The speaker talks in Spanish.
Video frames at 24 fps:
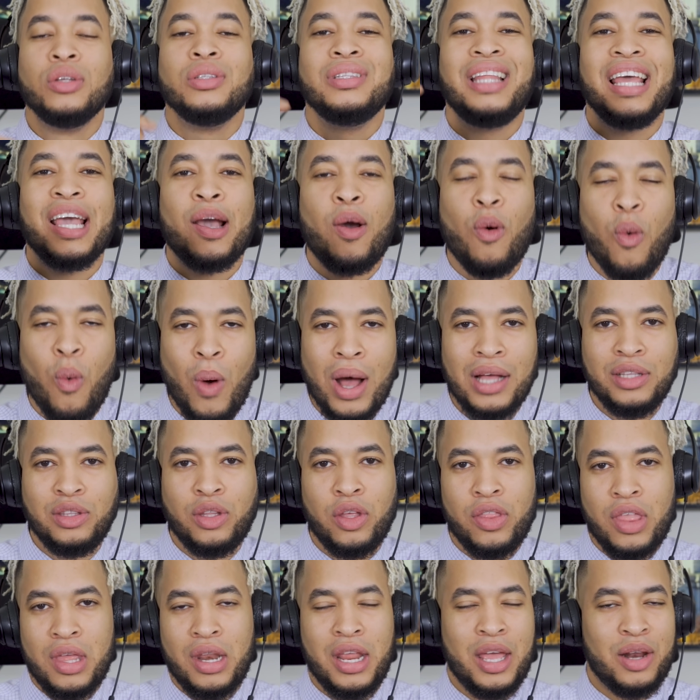de
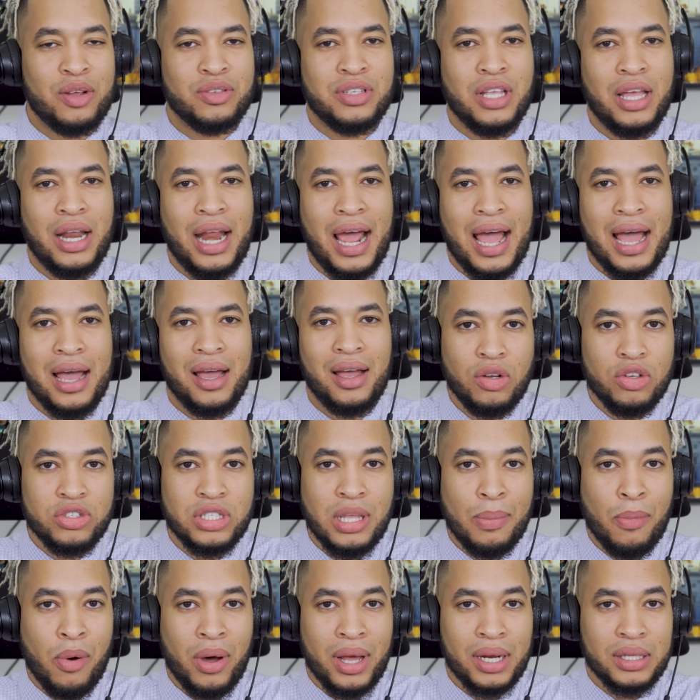cuánto dinero será. Los
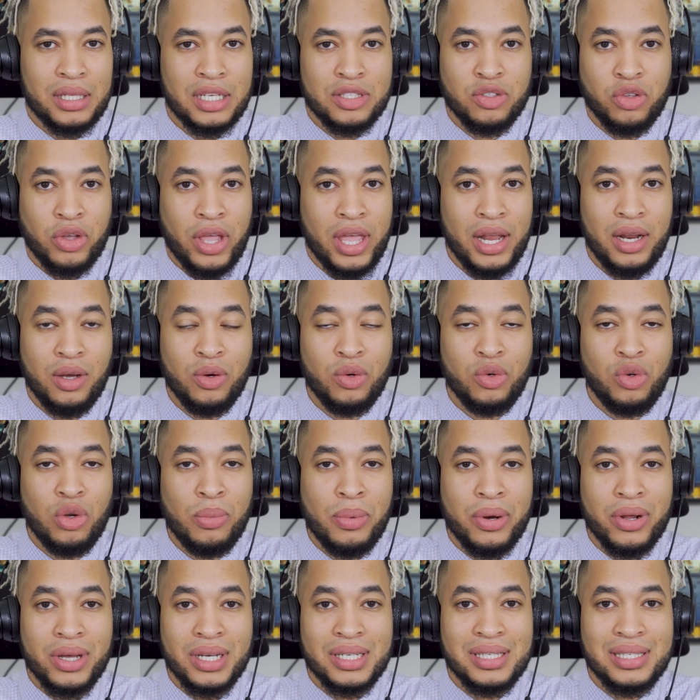demócratas no quieren un
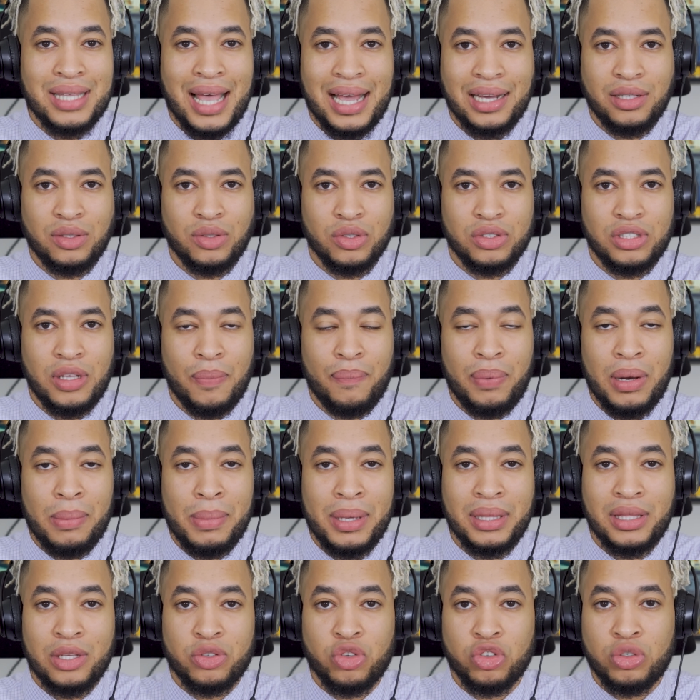número exacto,
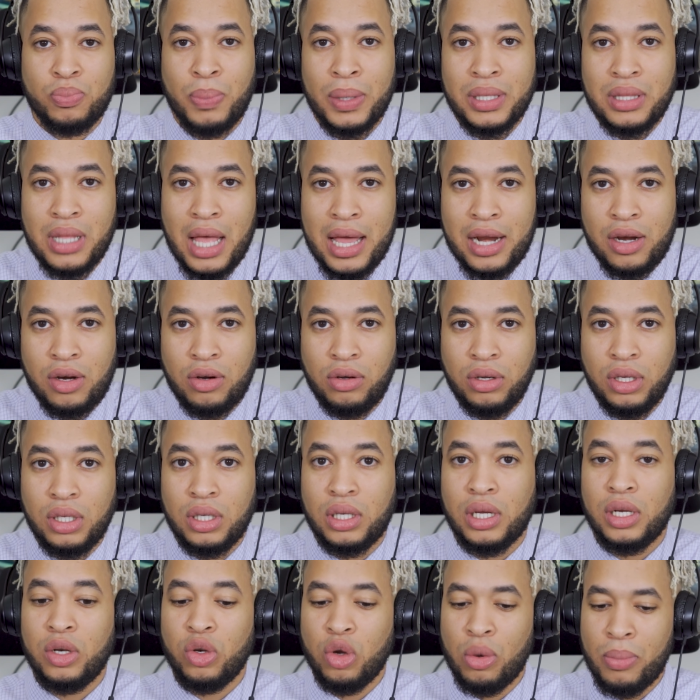simplemente suspenderlo y
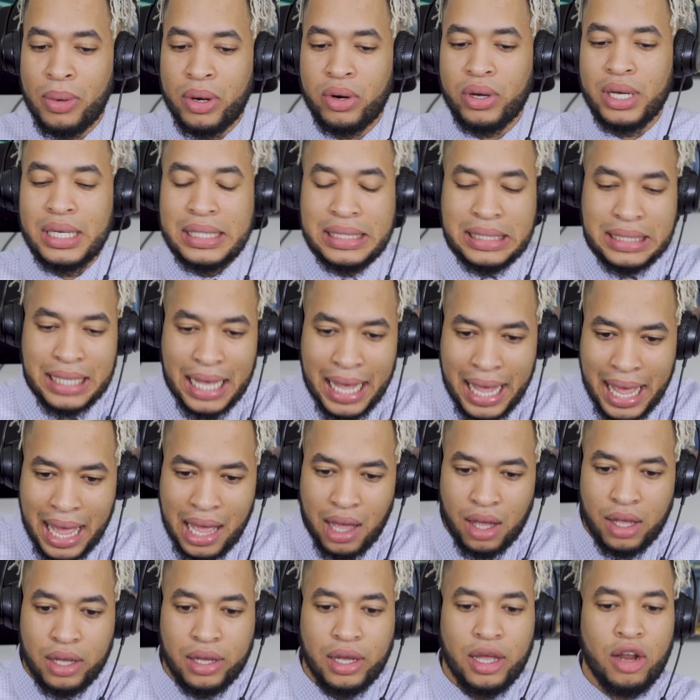que el número que
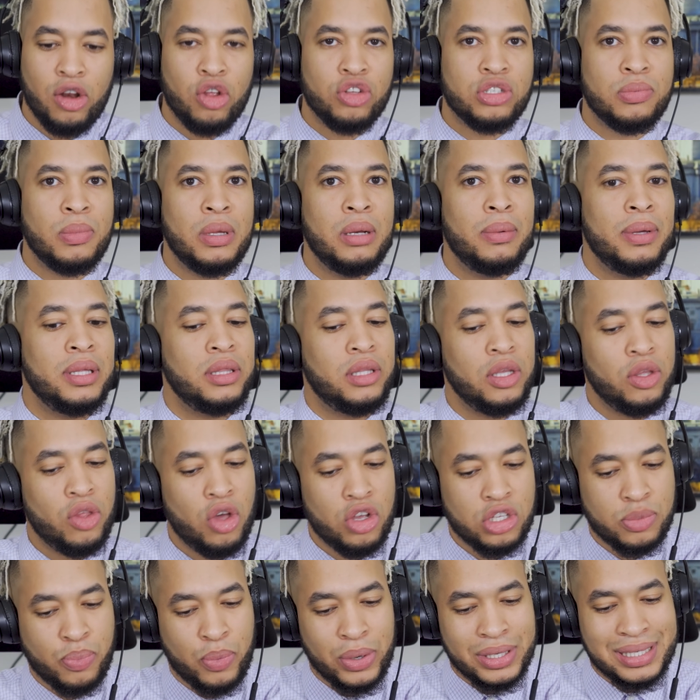sea en el
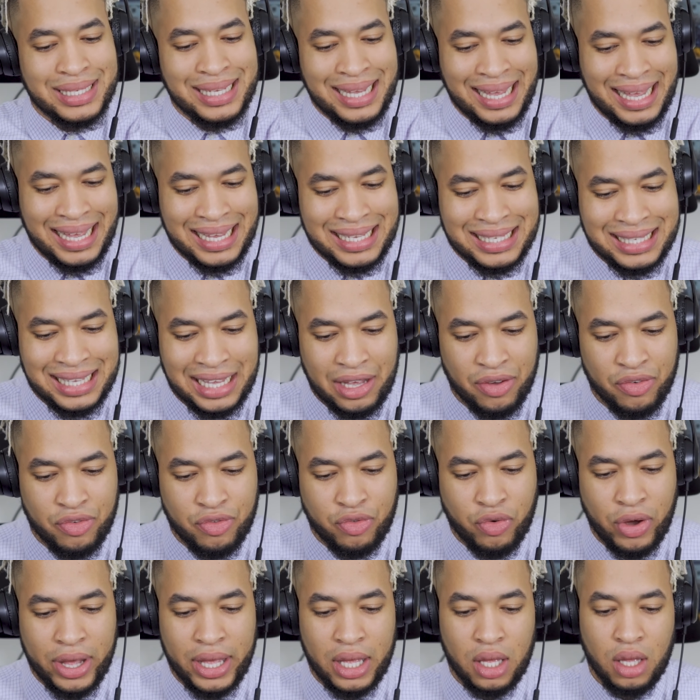2022, pues ese
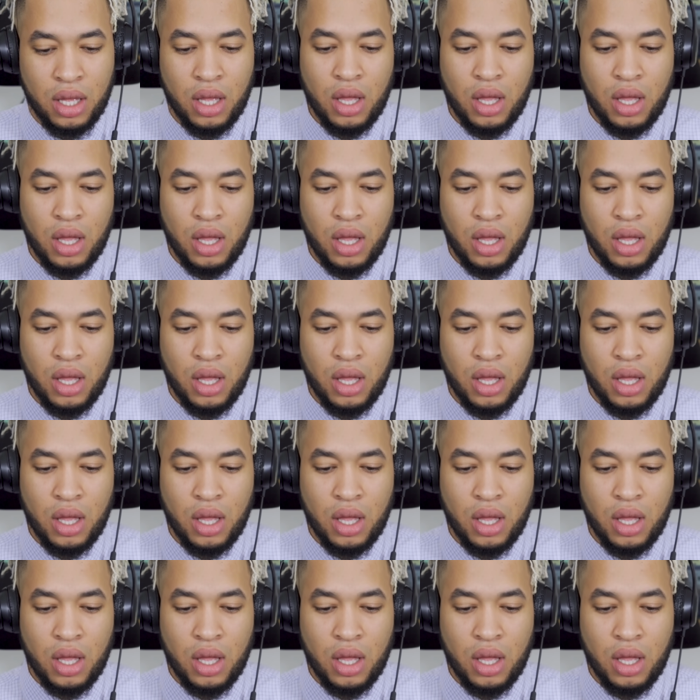fue.